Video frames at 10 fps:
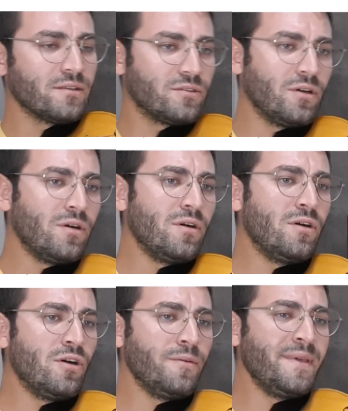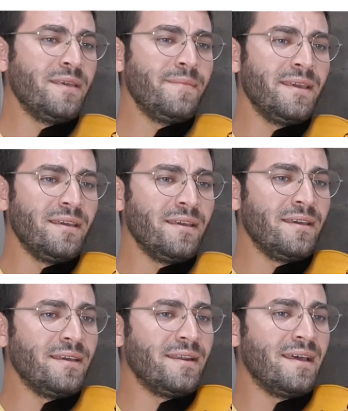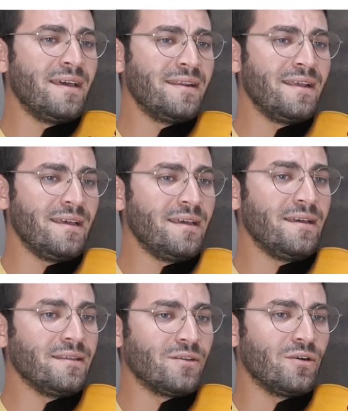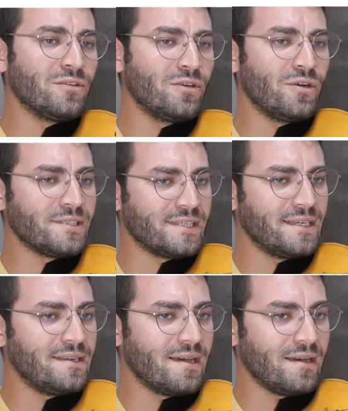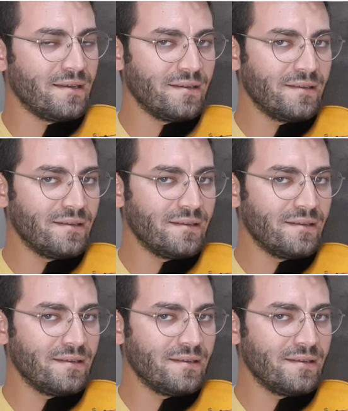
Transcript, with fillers: Do, mi, mi, re, re odasıyla.